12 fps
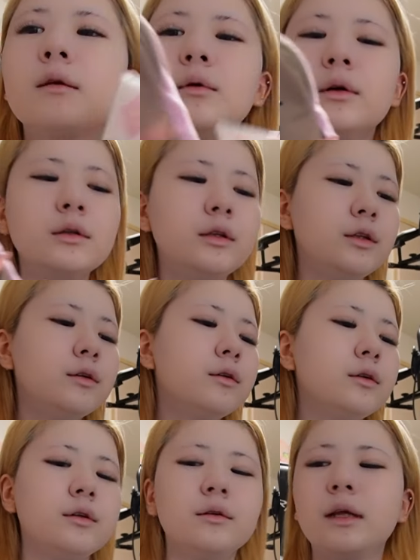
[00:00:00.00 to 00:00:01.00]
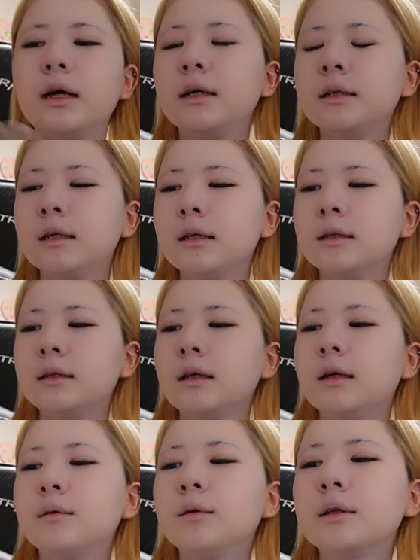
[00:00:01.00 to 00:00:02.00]
ボン・ジョイユ大先
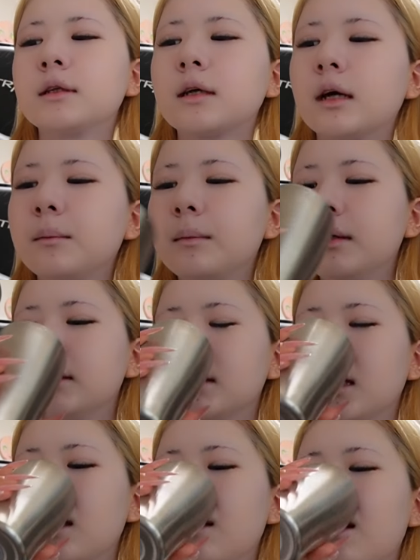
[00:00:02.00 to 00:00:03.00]
生を使います。